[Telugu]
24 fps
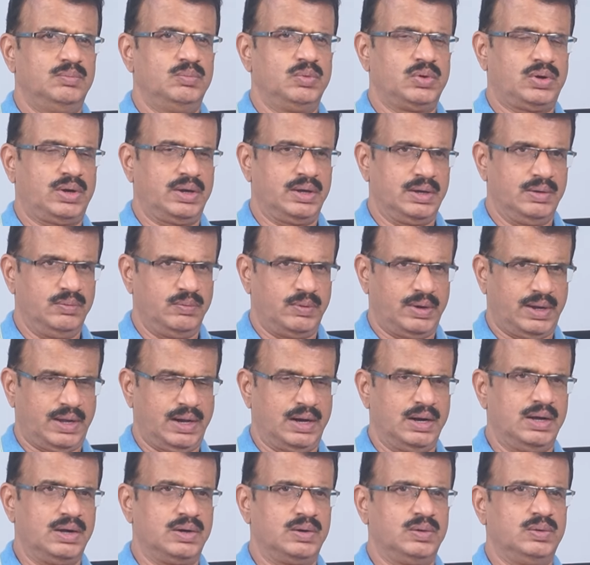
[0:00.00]
ముఖ్యంగా
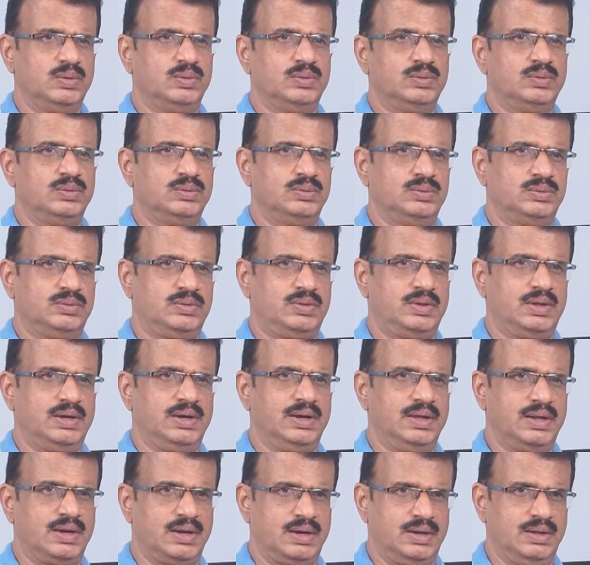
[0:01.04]
వికలాంగులు
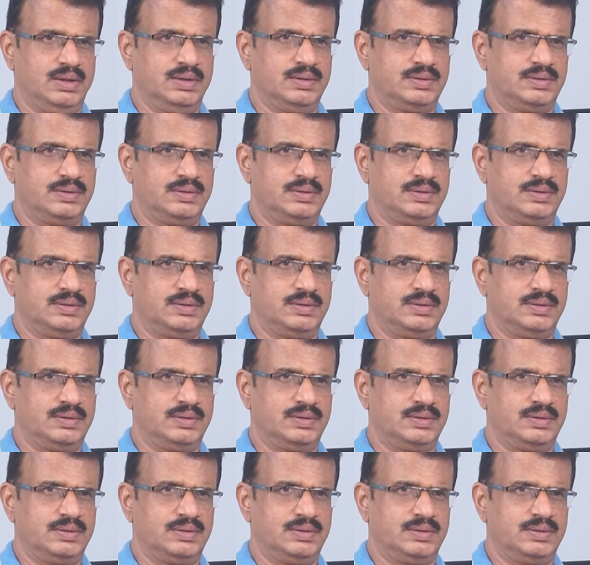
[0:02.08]
సీనియర్